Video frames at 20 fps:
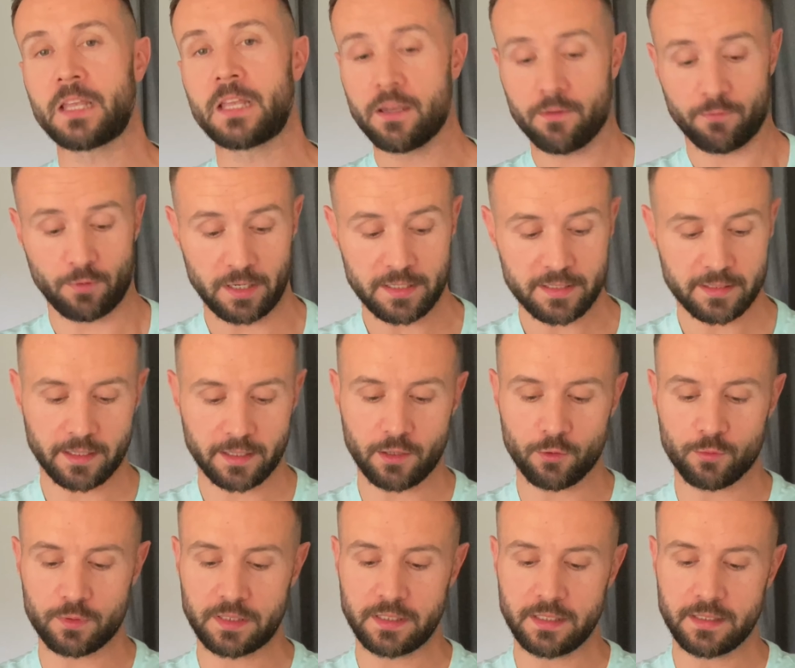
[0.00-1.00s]
Voilà, ce qu'elle a
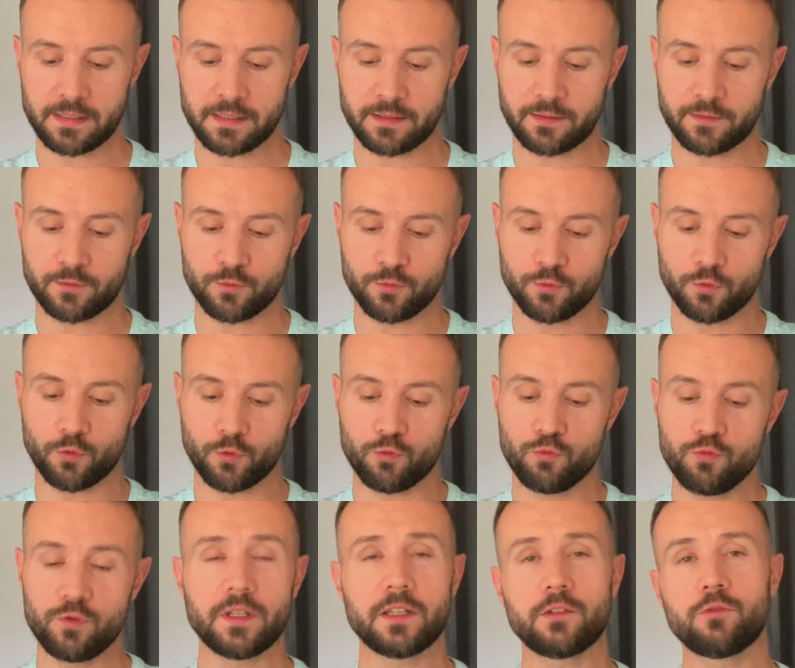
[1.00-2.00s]
aussi, c'est une
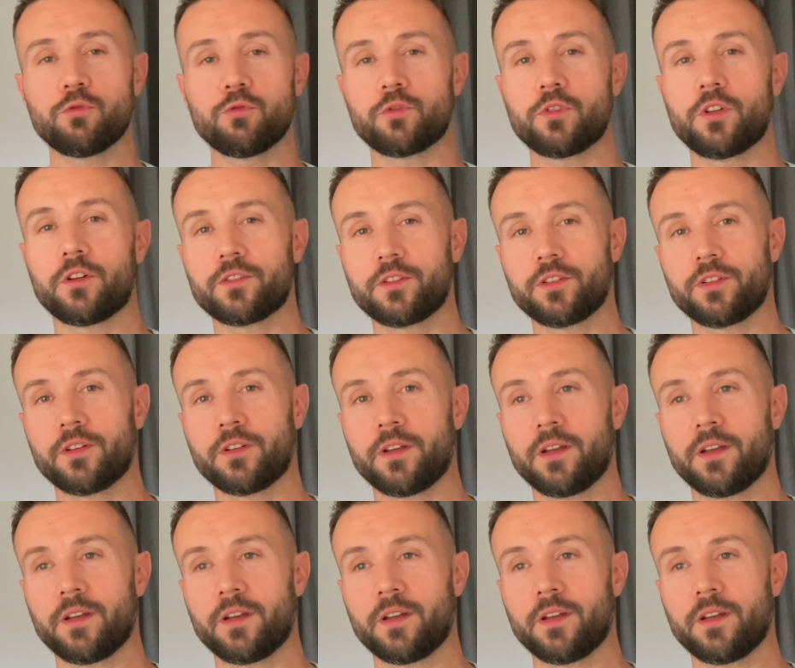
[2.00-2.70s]
lunette tournante